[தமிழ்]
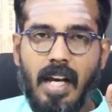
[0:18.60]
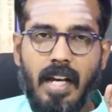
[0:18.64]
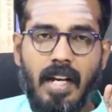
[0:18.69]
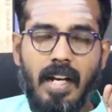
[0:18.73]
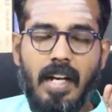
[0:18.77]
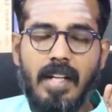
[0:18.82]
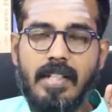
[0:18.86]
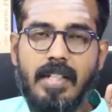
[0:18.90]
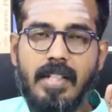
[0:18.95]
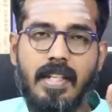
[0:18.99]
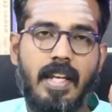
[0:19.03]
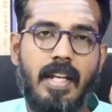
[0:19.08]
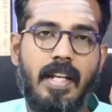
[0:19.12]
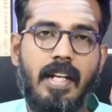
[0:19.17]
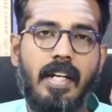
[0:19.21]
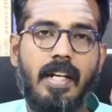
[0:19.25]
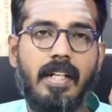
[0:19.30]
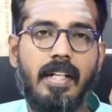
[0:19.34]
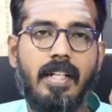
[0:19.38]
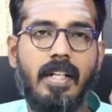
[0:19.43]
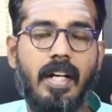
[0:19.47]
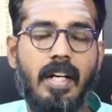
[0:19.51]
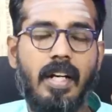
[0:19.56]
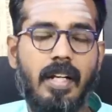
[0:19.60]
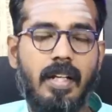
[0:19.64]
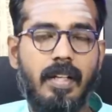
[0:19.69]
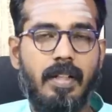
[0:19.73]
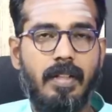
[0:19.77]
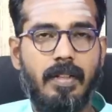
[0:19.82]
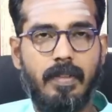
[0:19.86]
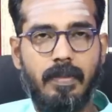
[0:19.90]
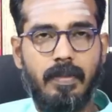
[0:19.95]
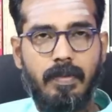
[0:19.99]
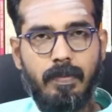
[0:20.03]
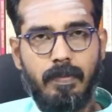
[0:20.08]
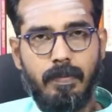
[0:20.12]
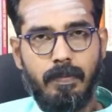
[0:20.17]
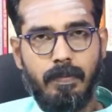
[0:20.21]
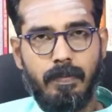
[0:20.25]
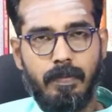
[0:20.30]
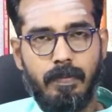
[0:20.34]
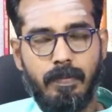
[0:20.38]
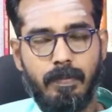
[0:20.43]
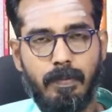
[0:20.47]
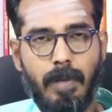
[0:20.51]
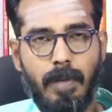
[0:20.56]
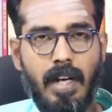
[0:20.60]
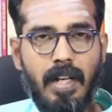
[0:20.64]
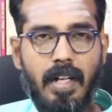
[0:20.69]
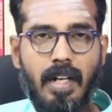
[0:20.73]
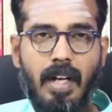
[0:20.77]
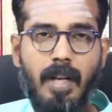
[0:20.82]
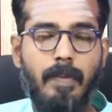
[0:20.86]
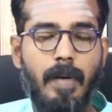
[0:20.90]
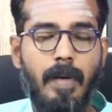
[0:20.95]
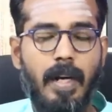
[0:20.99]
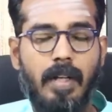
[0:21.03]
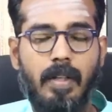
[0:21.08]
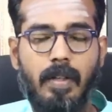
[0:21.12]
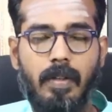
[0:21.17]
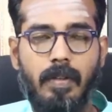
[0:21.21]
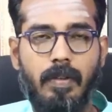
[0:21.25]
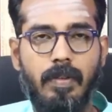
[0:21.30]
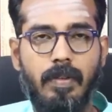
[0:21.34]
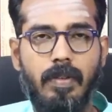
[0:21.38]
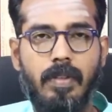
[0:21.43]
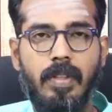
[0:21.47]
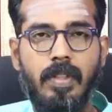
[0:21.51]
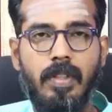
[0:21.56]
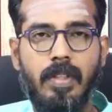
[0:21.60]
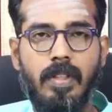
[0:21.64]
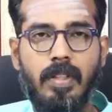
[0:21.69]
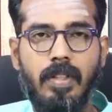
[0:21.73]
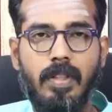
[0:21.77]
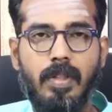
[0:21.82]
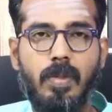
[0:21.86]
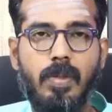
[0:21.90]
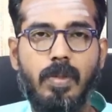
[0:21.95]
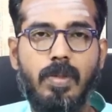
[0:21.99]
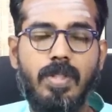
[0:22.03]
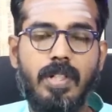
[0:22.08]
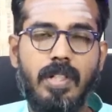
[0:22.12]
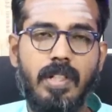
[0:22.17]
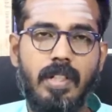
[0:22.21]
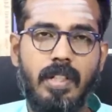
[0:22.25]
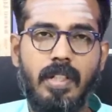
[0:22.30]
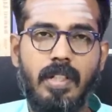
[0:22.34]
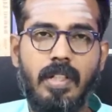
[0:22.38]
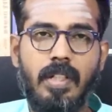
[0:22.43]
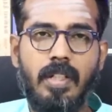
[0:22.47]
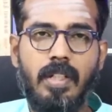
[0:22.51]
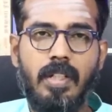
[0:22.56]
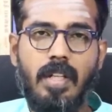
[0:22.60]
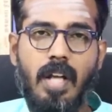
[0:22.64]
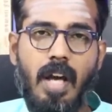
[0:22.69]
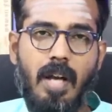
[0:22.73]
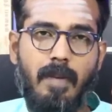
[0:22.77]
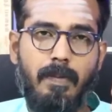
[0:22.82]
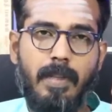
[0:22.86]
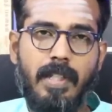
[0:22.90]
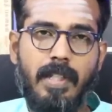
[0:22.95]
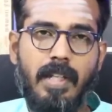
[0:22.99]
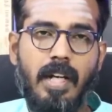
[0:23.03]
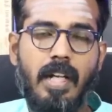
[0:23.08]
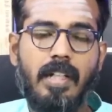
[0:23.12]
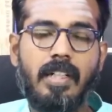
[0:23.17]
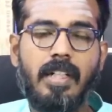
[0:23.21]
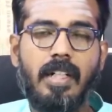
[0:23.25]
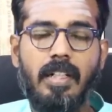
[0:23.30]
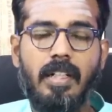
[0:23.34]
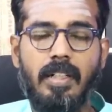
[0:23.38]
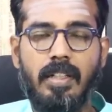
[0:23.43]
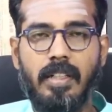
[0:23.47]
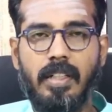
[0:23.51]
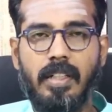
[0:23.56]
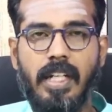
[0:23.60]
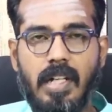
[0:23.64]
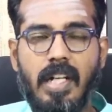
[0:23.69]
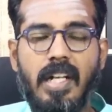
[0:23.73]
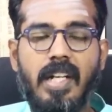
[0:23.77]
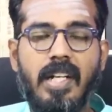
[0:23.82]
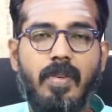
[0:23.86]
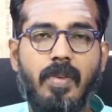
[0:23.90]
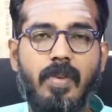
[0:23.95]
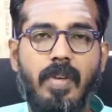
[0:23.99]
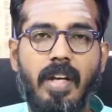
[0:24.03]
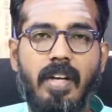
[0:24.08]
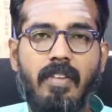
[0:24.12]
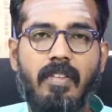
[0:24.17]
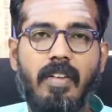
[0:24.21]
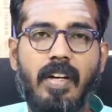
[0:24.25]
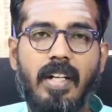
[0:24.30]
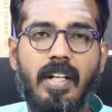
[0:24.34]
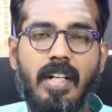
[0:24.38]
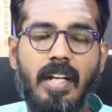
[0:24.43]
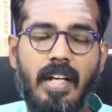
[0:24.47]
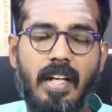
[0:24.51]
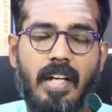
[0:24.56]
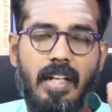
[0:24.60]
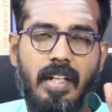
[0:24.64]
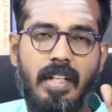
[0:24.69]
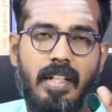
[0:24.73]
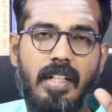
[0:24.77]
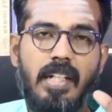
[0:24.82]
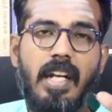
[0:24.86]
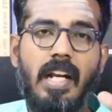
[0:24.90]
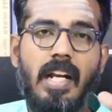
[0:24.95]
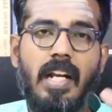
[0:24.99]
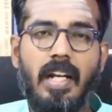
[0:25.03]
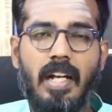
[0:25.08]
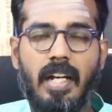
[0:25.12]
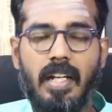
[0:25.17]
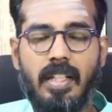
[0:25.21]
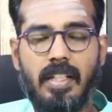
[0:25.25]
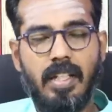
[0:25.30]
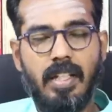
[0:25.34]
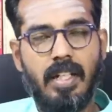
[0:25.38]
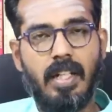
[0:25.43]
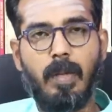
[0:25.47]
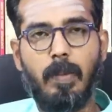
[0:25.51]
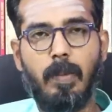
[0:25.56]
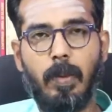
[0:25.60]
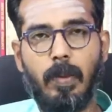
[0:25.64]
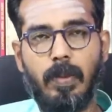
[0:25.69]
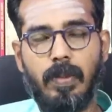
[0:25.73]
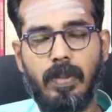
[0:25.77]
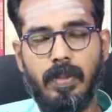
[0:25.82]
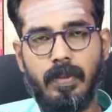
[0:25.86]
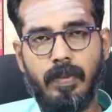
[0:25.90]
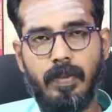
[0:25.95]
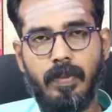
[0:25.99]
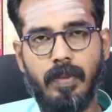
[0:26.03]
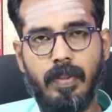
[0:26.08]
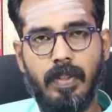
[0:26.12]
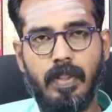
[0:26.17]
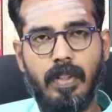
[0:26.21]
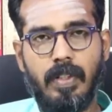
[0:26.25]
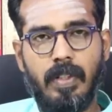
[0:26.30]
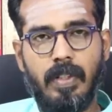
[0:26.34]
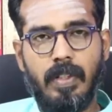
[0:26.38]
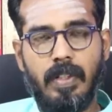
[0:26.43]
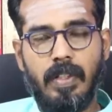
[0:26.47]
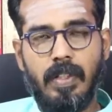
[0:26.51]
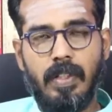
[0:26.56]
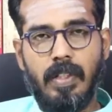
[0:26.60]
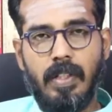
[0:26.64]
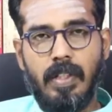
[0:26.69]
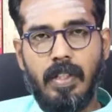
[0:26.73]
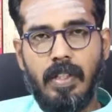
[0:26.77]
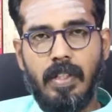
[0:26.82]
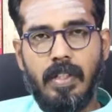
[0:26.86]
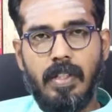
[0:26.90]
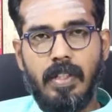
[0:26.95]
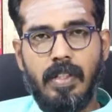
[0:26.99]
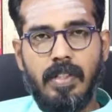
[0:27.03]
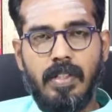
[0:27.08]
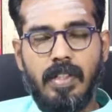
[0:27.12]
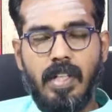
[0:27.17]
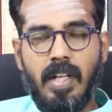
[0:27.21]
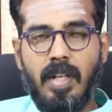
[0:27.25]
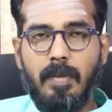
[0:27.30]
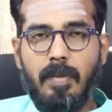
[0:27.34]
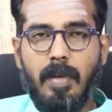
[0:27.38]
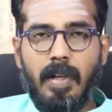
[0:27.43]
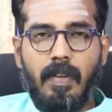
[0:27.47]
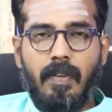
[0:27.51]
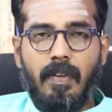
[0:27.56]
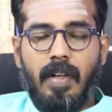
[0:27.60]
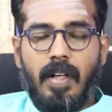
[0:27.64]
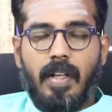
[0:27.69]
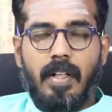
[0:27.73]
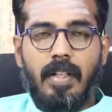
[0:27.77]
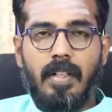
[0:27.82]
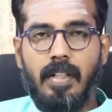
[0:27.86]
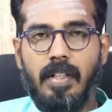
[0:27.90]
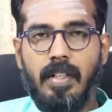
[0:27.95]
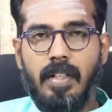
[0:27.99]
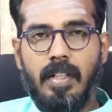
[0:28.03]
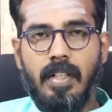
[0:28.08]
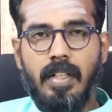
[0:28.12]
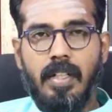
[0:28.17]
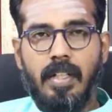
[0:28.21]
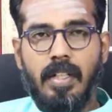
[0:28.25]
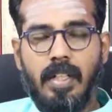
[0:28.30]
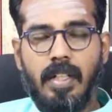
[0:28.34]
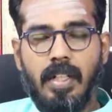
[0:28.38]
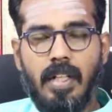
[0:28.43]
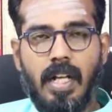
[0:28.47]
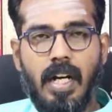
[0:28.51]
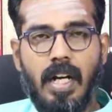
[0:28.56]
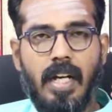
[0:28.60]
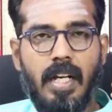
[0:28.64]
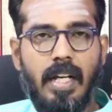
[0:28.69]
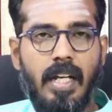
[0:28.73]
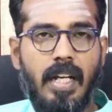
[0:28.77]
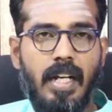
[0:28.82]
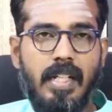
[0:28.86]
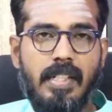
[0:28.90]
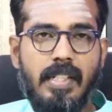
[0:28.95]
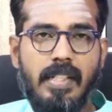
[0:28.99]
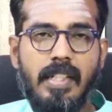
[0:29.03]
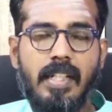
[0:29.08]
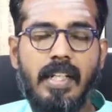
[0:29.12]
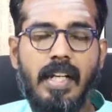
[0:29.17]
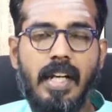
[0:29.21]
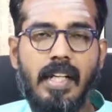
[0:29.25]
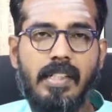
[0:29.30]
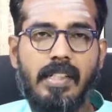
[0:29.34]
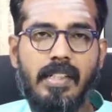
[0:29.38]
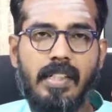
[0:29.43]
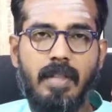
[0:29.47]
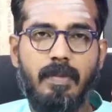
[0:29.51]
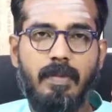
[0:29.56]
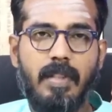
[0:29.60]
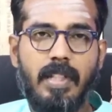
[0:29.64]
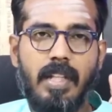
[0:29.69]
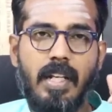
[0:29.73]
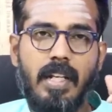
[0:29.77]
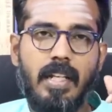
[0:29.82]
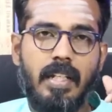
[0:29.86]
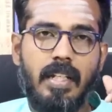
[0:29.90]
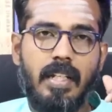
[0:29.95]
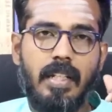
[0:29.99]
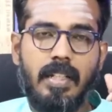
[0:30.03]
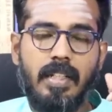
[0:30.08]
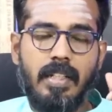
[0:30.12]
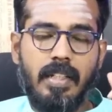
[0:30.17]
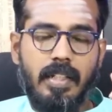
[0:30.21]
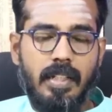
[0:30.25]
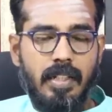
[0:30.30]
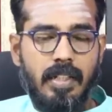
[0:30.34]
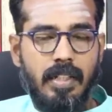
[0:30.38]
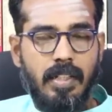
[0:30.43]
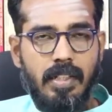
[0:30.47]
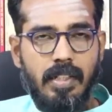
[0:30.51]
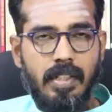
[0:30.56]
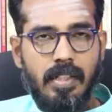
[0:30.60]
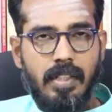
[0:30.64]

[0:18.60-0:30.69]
கடகராசி நேர்களுக்கான பலன்களை பார்க்குறோம் நூற்று நாற்பது நாட்கள் சனியினுடைய வக்கர நிலையானது இருக்க போகுது சனி பகவான் கடகராசிக்கு அஷ்டமத்தில் இருந்து